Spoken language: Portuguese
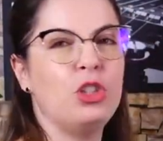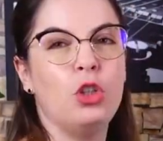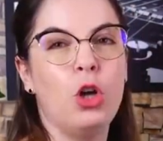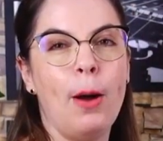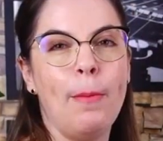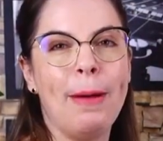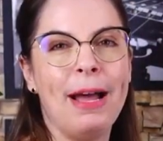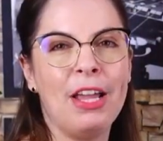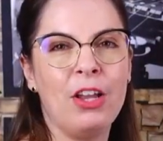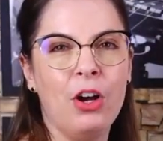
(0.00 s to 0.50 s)
Dó
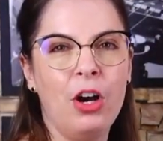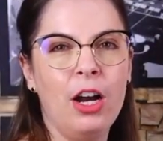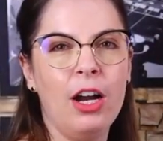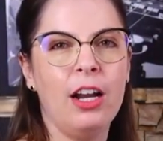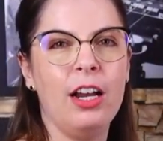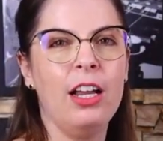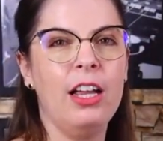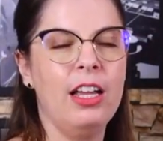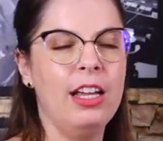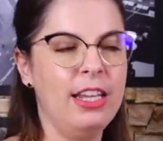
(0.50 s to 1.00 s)

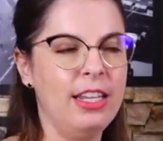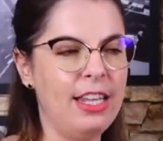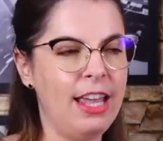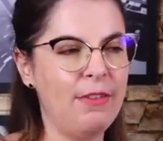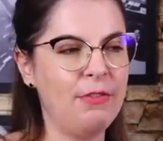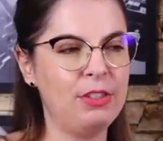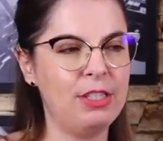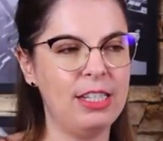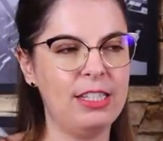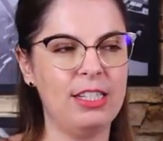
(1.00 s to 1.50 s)
maior e aí
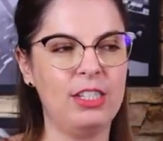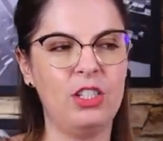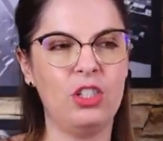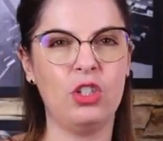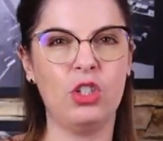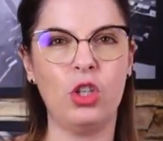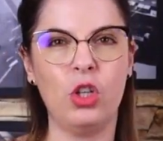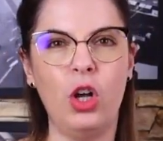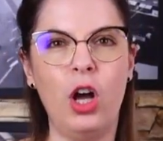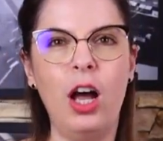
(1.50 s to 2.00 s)
você se
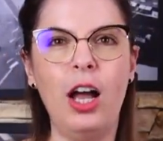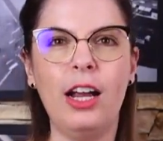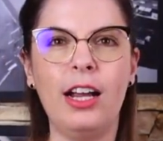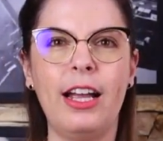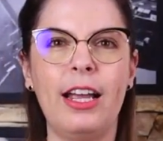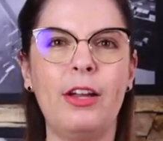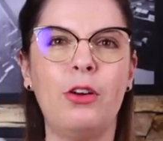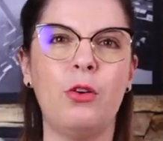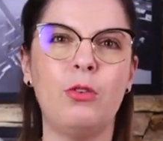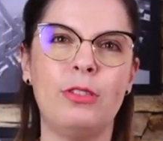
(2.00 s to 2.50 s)

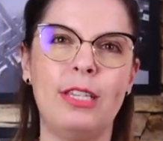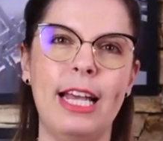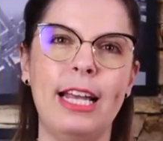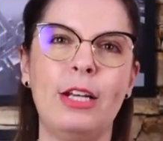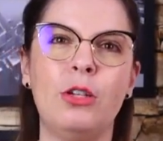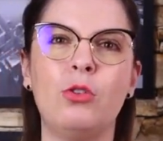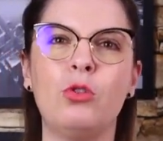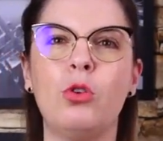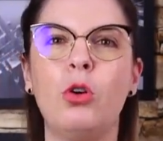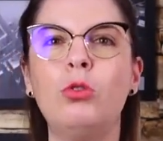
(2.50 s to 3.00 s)
desloca e consegue
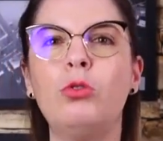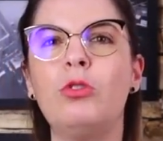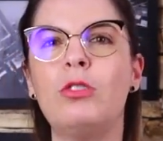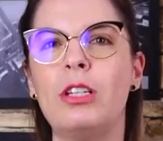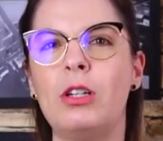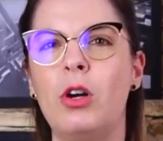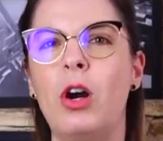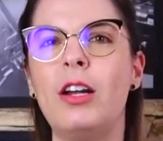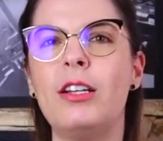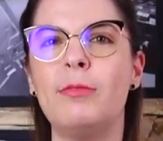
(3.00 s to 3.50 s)
os outros
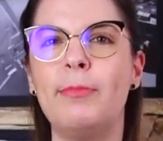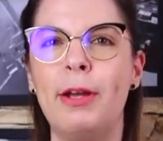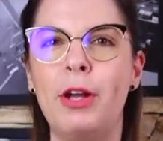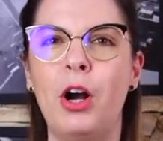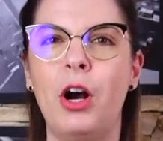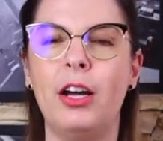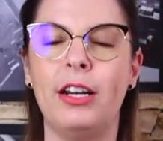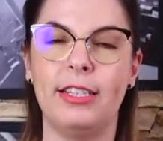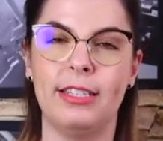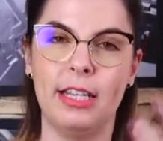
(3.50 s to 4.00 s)
acordes
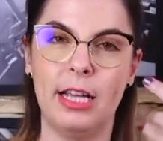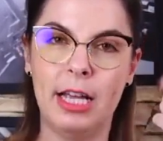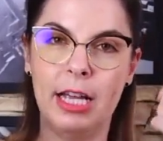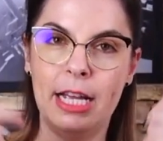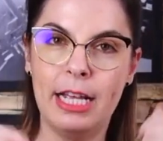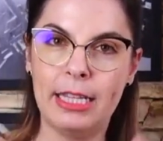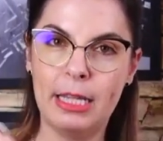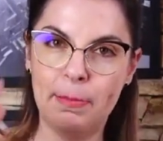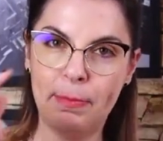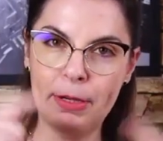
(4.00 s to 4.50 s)
maiores.
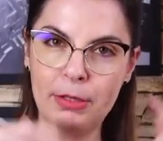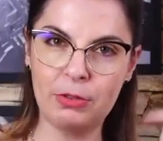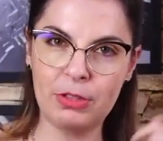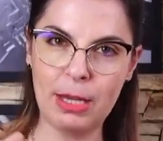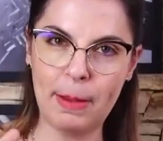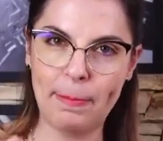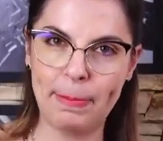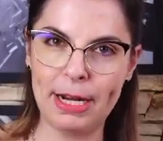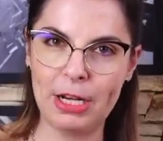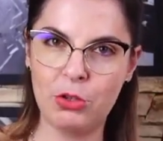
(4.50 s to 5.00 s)
Depois você
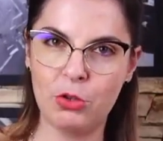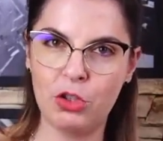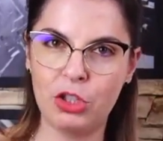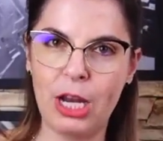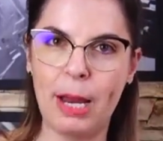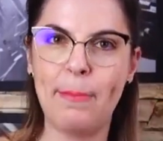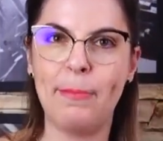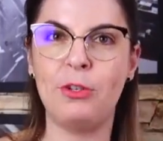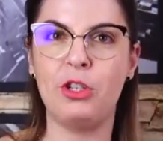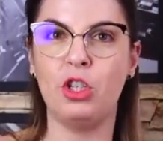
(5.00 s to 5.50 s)
aprende o
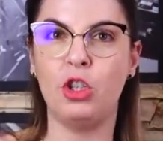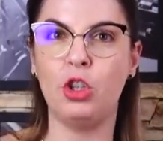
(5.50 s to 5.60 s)
shape de